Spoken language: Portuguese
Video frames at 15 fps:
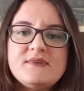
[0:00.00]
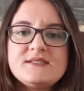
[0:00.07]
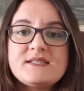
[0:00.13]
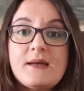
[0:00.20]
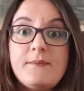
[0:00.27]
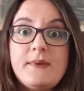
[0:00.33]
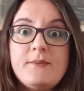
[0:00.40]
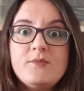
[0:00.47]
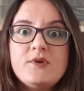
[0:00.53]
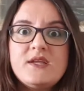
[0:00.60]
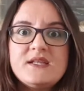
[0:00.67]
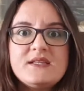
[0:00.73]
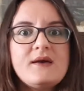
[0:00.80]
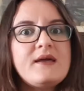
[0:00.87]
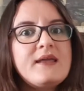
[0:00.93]
está bem
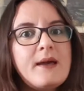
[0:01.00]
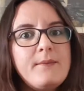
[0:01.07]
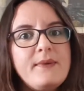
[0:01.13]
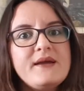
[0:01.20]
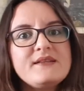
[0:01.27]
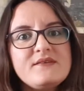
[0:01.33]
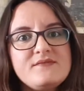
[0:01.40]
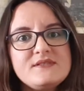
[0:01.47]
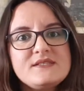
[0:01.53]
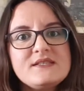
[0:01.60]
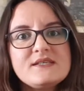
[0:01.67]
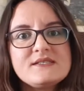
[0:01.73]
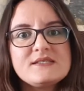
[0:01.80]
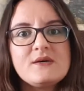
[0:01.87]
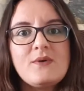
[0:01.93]
bonita e aberta à
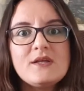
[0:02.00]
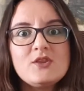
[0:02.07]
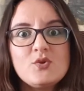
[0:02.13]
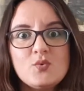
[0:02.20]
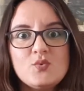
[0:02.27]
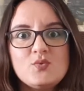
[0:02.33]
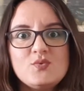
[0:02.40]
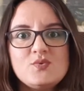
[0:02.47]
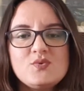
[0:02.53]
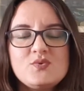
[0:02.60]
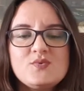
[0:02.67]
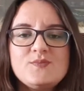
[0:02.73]
visitação a todos.